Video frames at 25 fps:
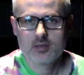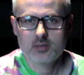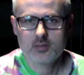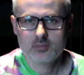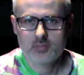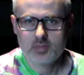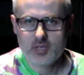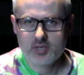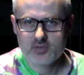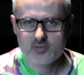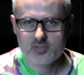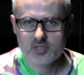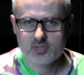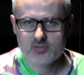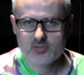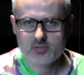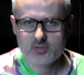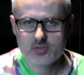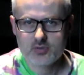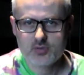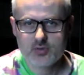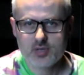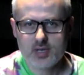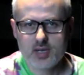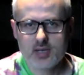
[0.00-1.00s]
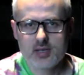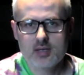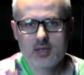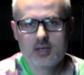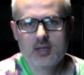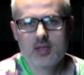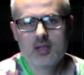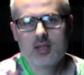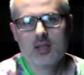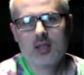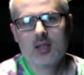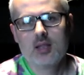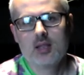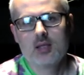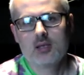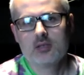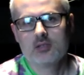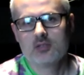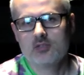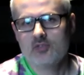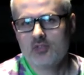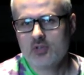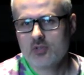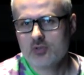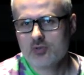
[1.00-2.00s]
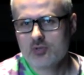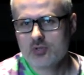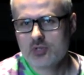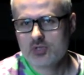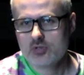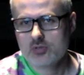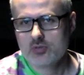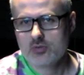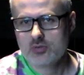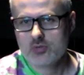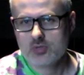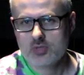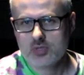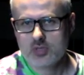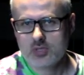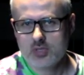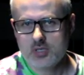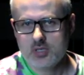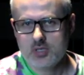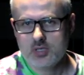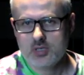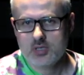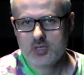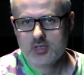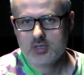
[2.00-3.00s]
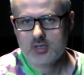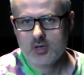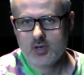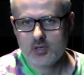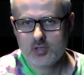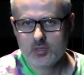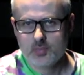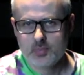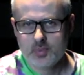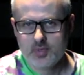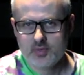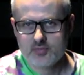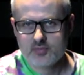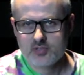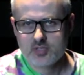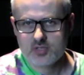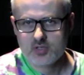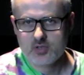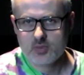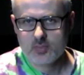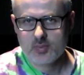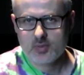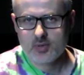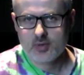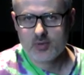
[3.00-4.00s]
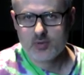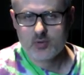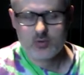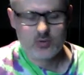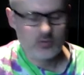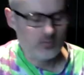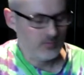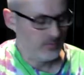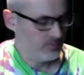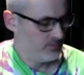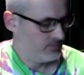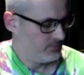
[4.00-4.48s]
Pierwsza figura, dwie duże trójki od pierwszego progu.